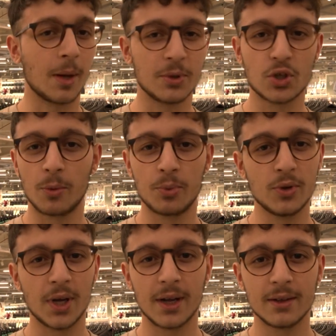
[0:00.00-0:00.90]
capisco più
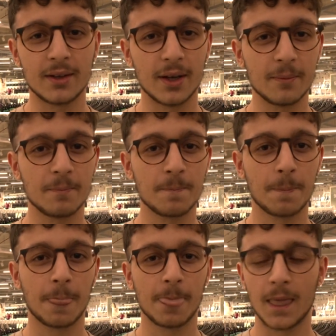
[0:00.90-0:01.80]
niente.
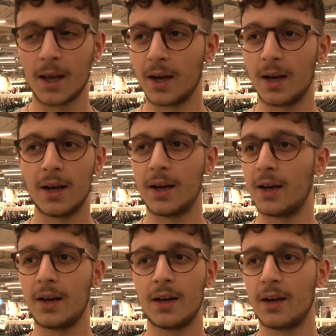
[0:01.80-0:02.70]

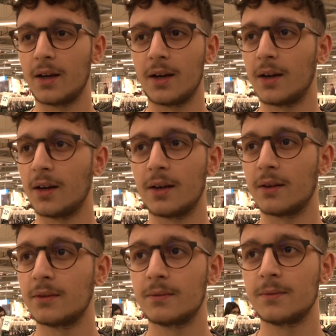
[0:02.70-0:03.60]
Eh...
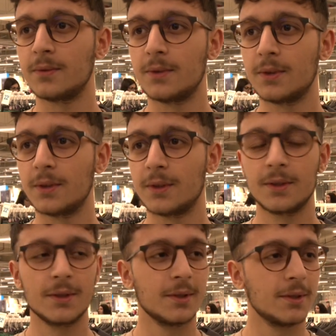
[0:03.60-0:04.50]
Vai,
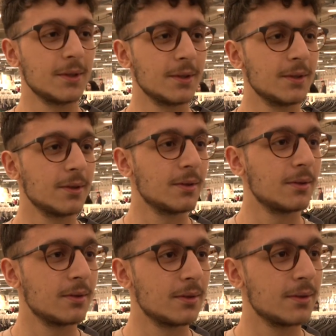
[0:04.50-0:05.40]
vai, vai, stai andando bene.
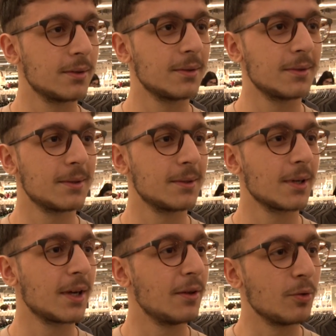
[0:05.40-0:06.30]
Sei
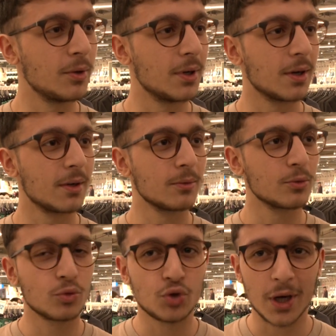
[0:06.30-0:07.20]
una stella nel
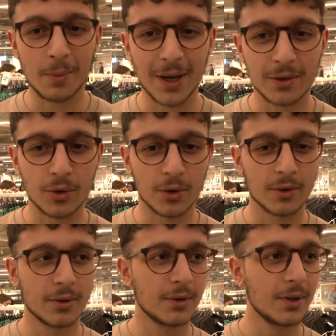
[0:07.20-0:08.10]
firmamento del
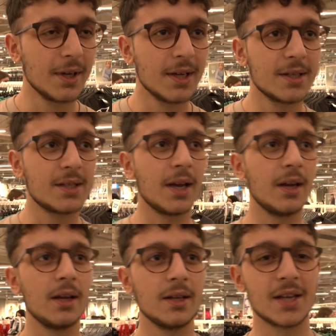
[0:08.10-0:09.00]
cielo.
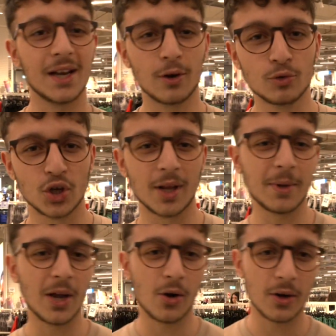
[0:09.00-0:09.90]
Sei, sei la luce dei
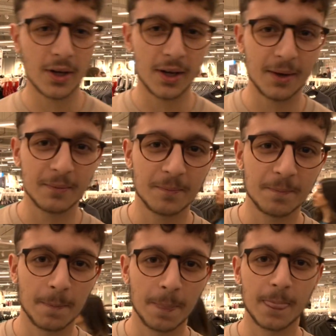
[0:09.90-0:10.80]
miei occhi.
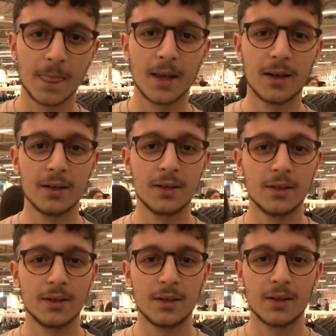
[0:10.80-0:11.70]
Ok.
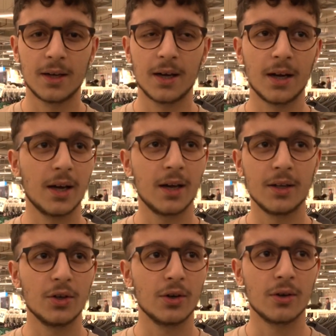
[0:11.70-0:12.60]
Eh,
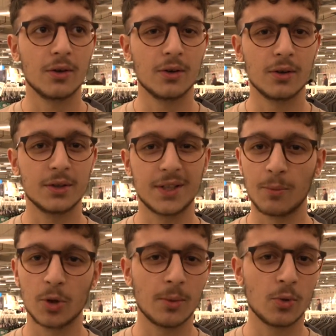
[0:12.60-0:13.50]
io ti
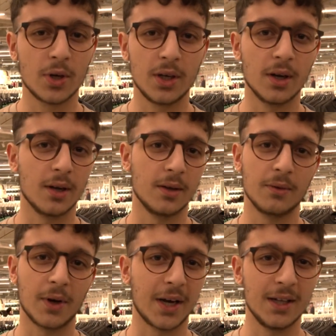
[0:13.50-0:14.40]
amo da morire,
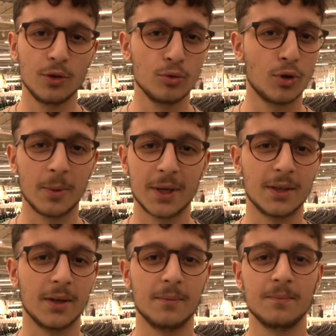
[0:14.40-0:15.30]
farei di tutto per te.